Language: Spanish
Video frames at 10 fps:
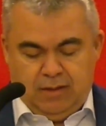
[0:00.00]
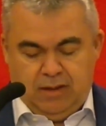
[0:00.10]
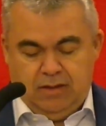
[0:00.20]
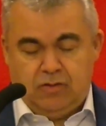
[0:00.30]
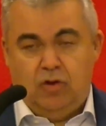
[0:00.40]

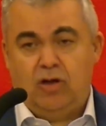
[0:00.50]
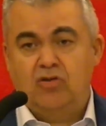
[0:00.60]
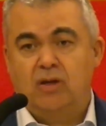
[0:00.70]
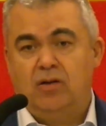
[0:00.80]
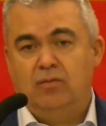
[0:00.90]
que solo
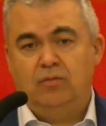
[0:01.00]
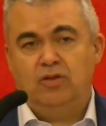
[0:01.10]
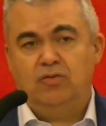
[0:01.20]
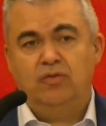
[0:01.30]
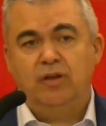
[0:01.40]
causaron
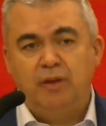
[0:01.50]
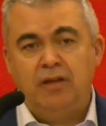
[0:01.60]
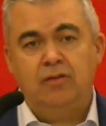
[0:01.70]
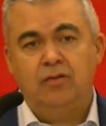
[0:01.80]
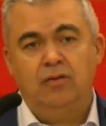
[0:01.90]
pues,
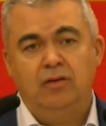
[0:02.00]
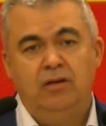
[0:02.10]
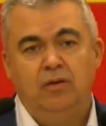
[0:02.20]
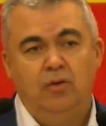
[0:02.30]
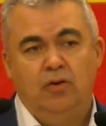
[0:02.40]
sufrimiento
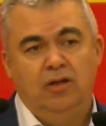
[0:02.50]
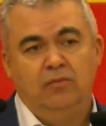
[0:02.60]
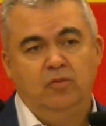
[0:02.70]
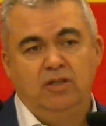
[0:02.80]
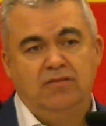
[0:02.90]
y dolor
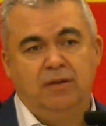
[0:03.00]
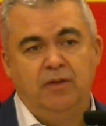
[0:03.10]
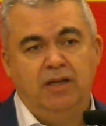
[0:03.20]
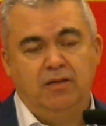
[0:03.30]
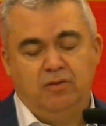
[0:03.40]
en muchas
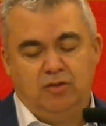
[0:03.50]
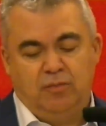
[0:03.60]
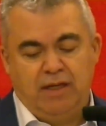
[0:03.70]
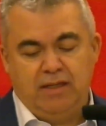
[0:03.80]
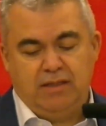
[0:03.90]
familias de
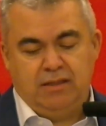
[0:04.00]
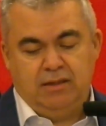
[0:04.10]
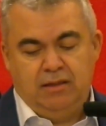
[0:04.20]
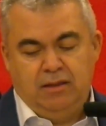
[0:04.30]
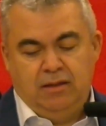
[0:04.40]
nuestro país.
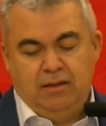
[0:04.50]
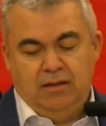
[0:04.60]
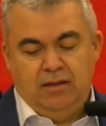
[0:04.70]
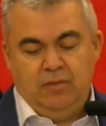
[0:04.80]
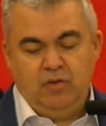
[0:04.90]

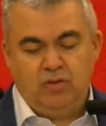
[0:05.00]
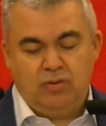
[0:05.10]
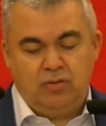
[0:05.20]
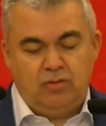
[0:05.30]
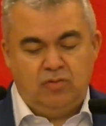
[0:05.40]

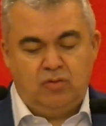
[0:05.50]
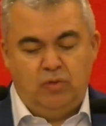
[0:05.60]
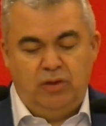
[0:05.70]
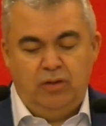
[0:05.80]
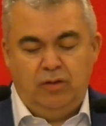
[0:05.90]
Hemos
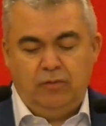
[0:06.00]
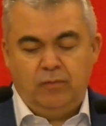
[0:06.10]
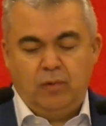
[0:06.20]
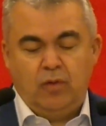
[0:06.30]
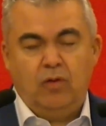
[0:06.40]

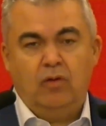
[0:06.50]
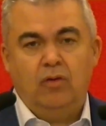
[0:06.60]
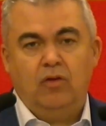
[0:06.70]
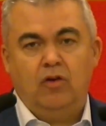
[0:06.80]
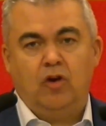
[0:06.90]
construido
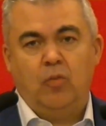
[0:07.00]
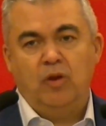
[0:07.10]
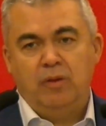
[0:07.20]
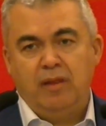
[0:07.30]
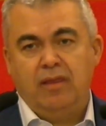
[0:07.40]

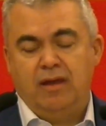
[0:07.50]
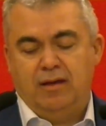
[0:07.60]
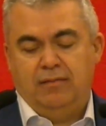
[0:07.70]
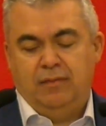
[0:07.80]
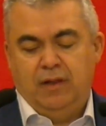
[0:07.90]

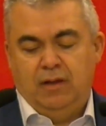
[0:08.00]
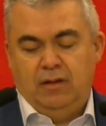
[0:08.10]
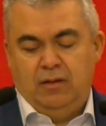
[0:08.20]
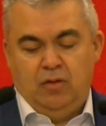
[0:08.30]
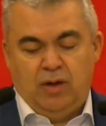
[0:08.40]
convivencia,
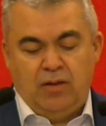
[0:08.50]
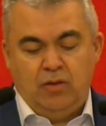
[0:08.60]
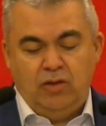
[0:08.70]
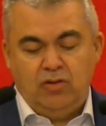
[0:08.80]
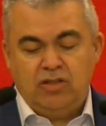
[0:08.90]

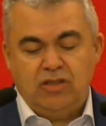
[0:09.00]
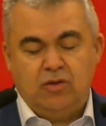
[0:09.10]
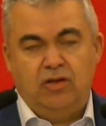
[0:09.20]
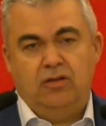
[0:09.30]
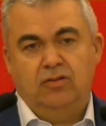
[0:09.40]
logrando hitos
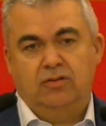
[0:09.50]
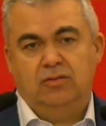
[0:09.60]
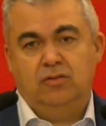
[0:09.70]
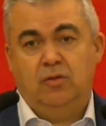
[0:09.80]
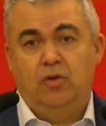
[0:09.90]

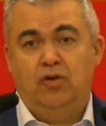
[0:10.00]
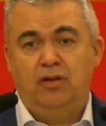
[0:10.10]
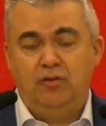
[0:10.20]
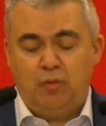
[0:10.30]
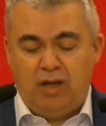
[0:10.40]
históricos, como
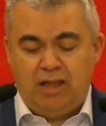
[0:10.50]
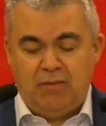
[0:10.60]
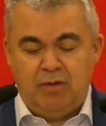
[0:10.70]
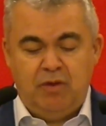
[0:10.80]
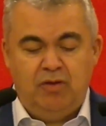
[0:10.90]
los
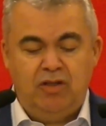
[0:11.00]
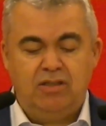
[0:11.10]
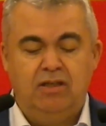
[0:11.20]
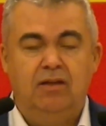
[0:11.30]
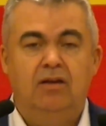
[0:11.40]
140.000
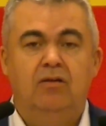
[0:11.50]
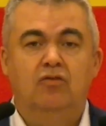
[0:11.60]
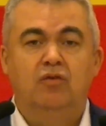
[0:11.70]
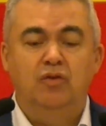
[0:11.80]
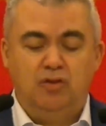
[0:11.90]
millones de
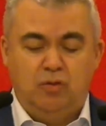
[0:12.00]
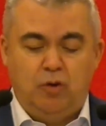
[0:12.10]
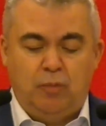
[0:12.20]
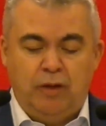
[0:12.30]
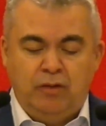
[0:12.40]
los fondos
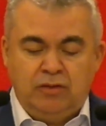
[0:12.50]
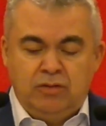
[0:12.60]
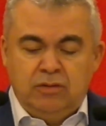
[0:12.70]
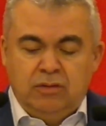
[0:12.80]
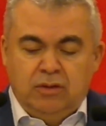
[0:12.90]
europeos